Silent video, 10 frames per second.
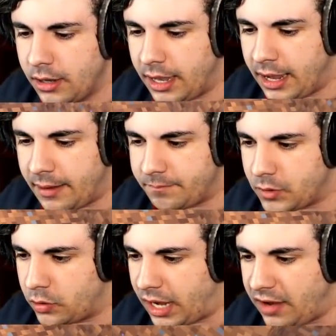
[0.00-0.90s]
e,
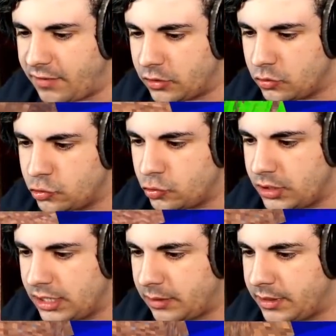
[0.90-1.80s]
ok, vado giù
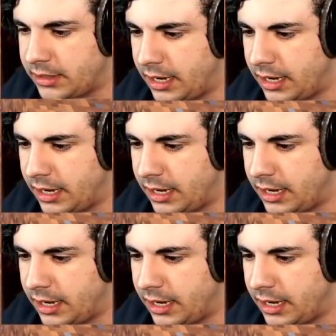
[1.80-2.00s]
direttamente